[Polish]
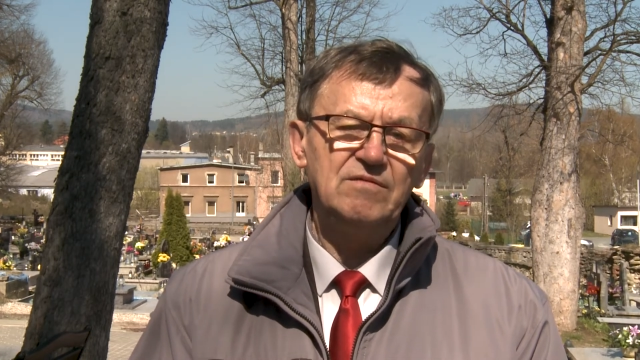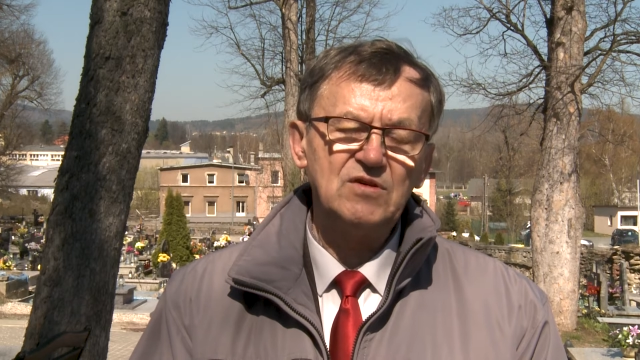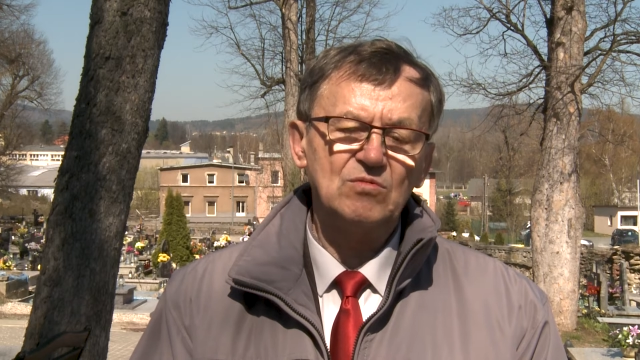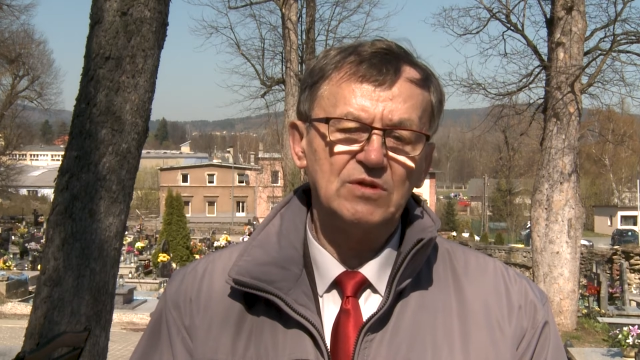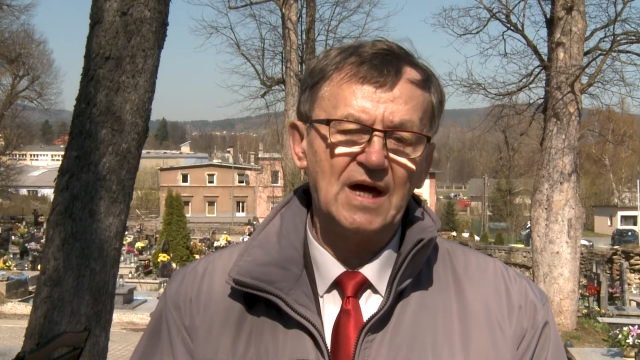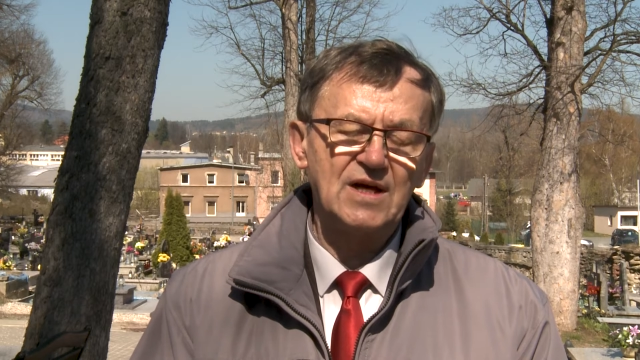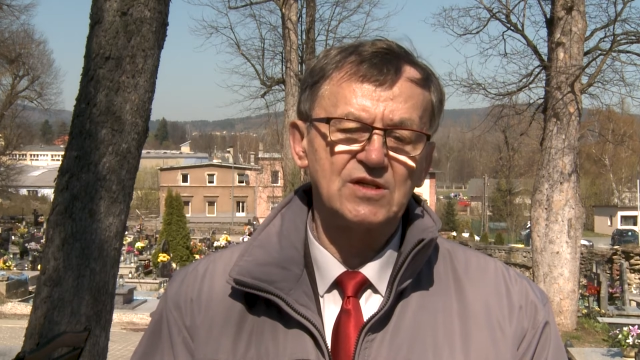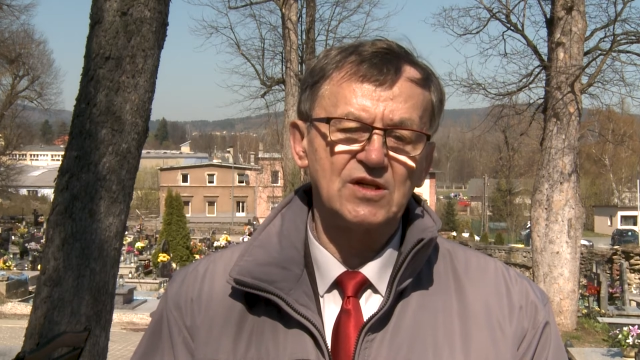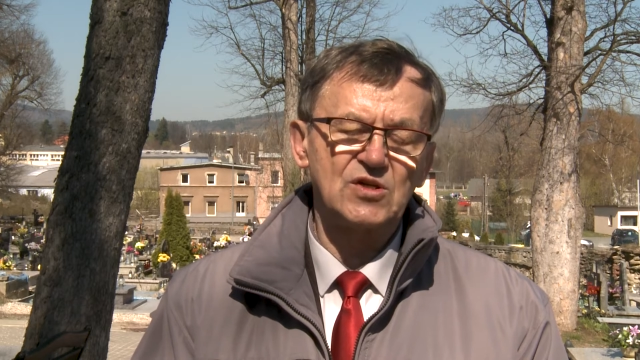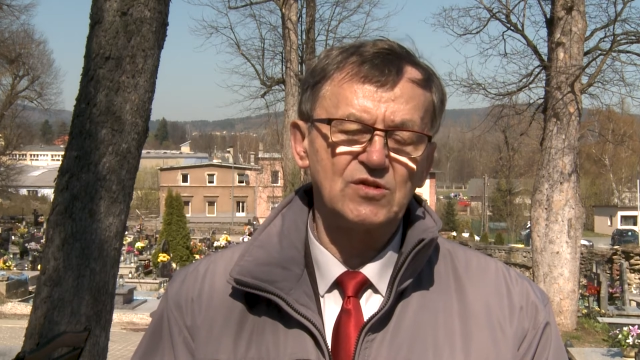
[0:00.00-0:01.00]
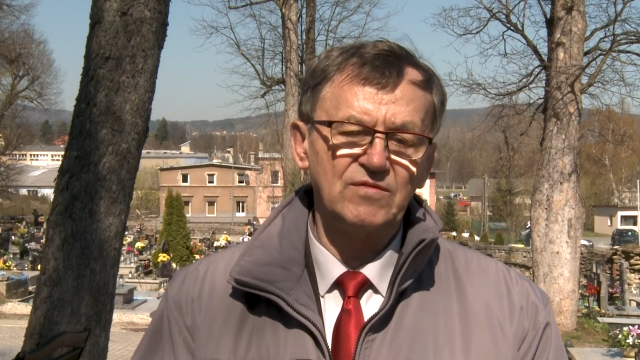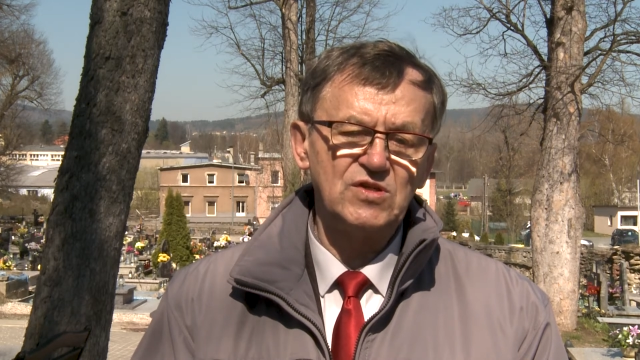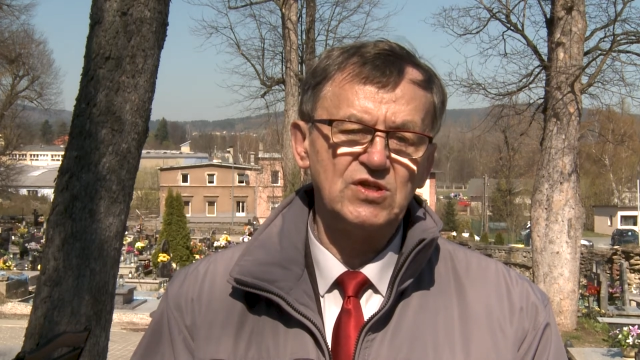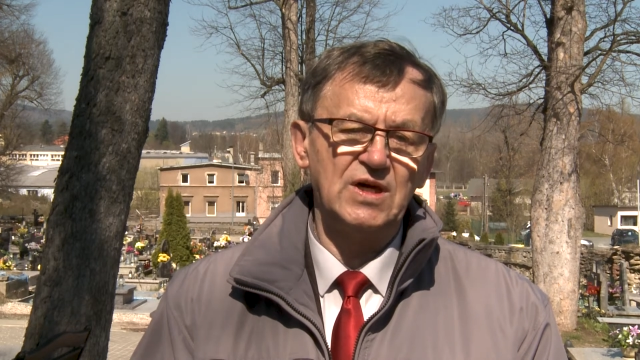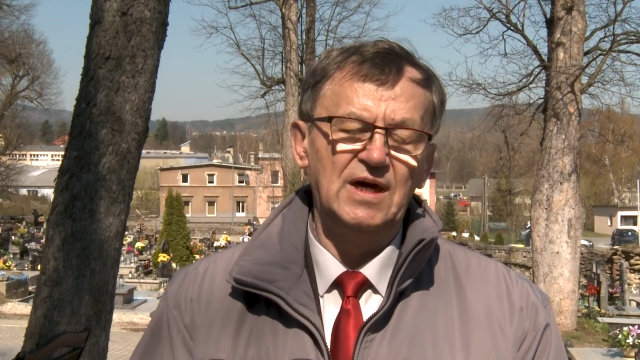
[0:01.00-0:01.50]
wyszło tak, że
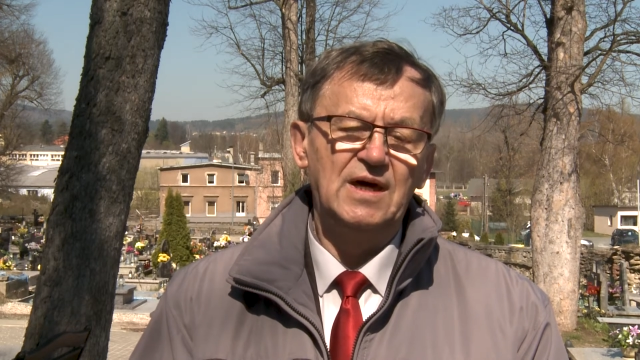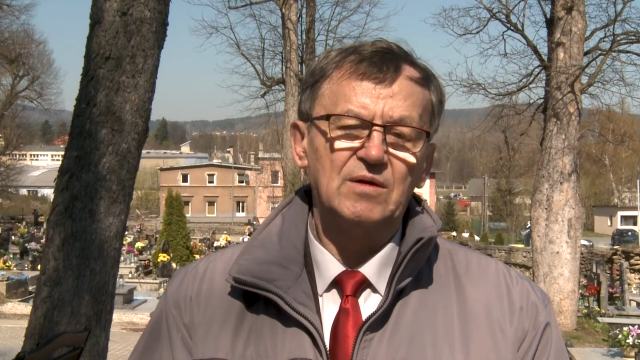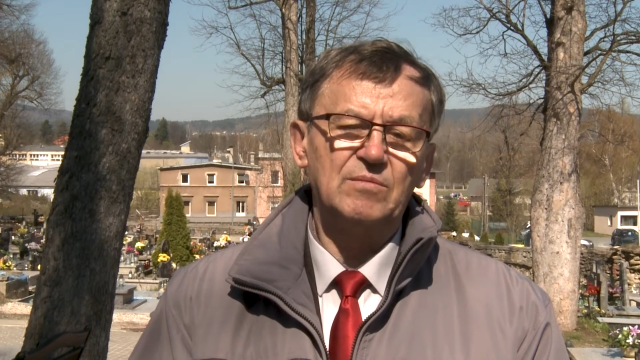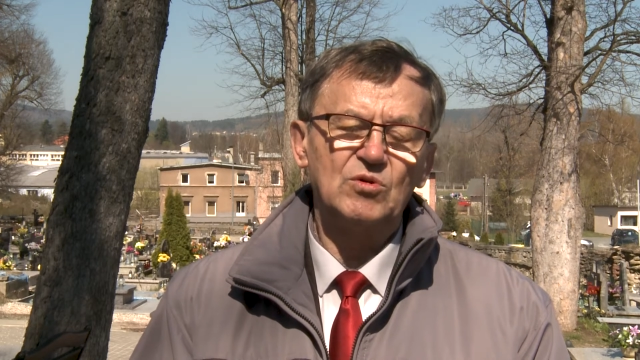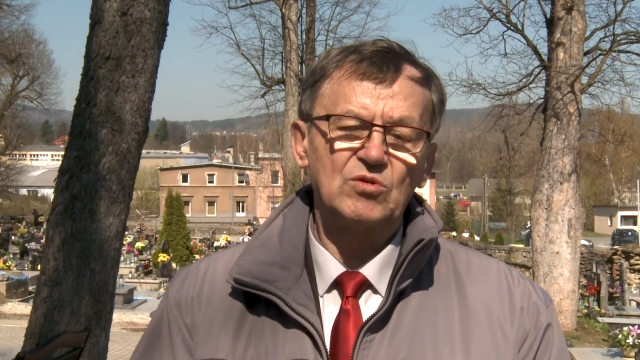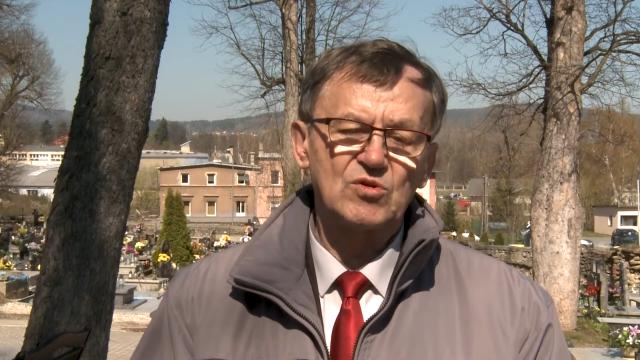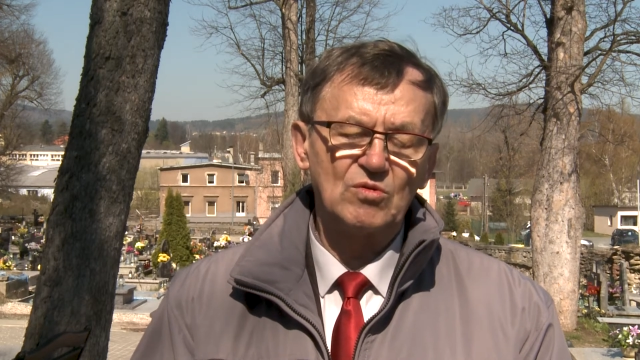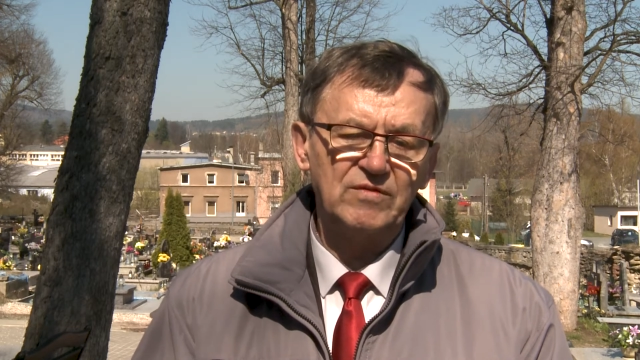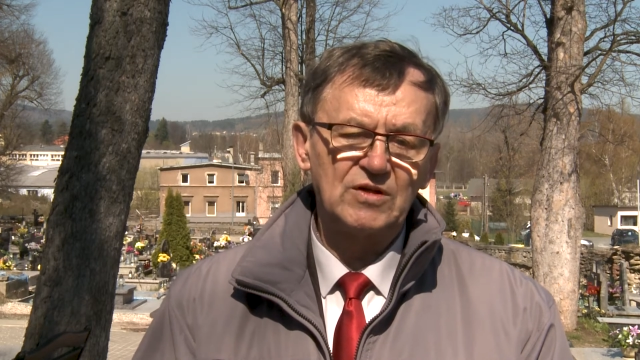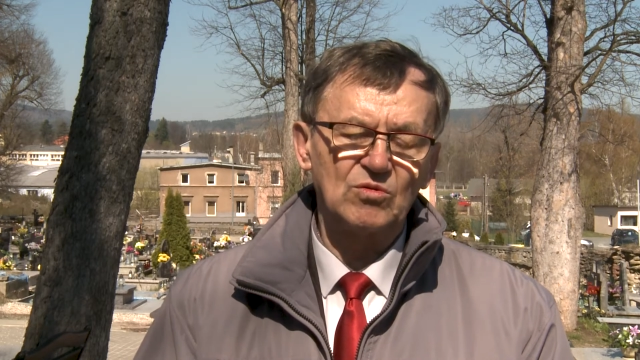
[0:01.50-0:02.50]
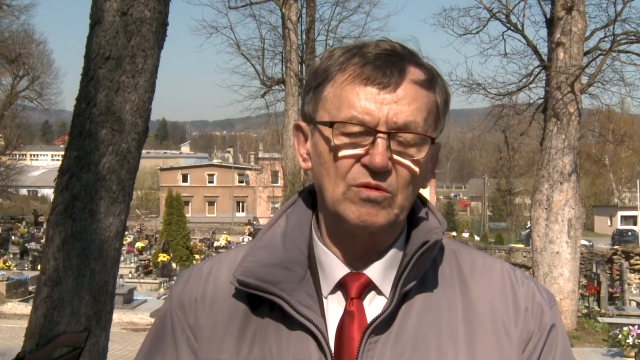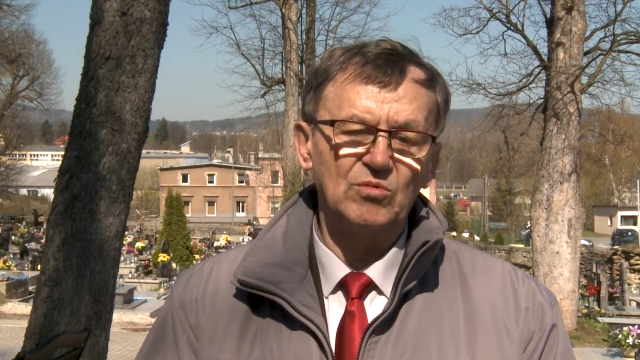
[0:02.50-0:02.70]
rzeczywiście był to człowiek, który